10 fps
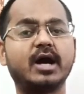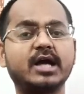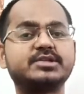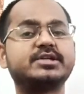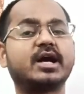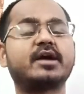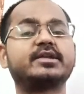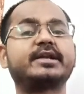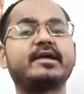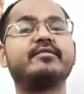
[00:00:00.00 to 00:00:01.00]
अच्छा
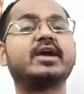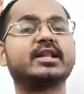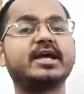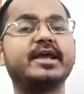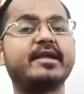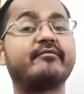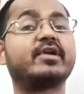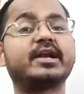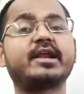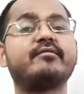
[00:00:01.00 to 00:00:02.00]
खासा ट्रैफिक आता है
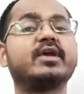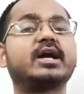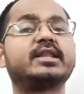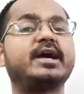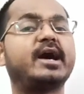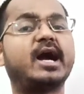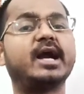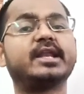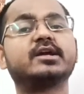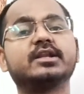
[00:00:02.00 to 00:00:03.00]
रेफरल ट्रैफिक आता है
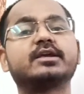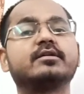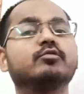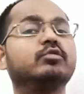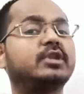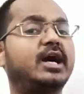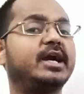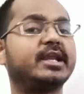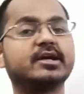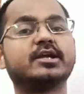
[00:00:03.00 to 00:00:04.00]
आर्टिकल उस
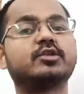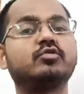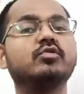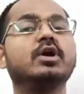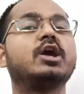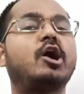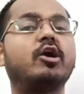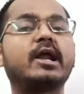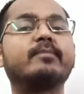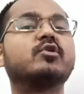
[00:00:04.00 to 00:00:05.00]
आर्टिकल के थ्रू
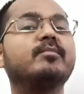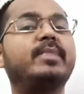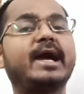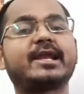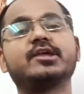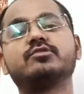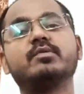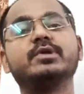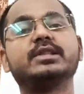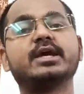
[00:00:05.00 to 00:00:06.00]
और आपको बैकलिंक्स
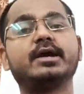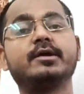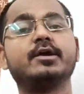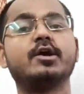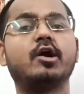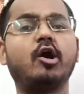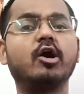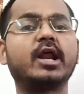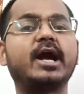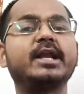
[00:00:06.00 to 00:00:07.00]
भी मिलते हैं
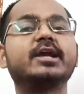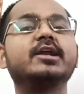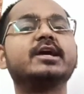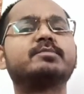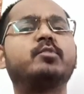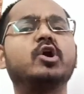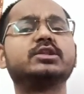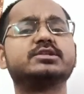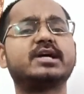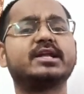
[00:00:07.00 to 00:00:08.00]
और आर्टिकल एक
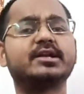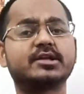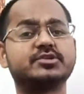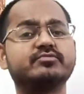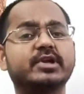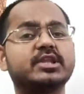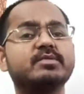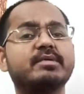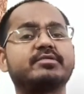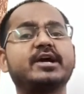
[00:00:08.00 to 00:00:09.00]
बहुत ही ज़्यादा ट्रस्टवर्थी
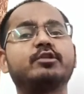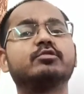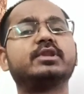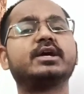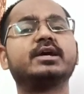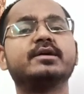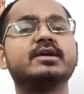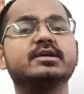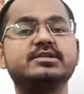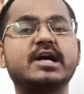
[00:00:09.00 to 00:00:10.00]
वेबसाइट्स होते हैं
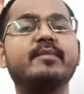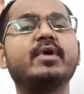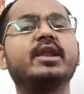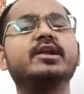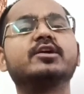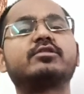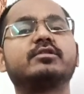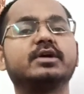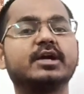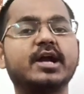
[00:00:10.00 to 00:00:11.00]
जहां पे रीडर्स
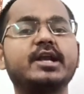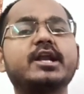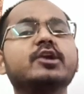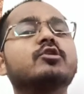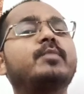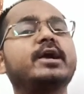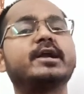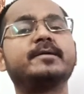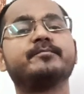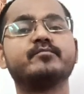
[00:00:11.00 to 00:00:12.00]
कंटेंट को
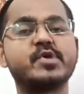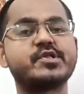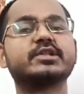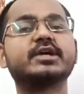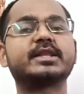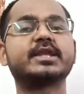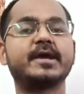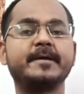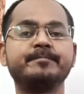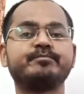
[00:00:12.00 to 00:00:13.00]
पढ़ना पसंद करते हैं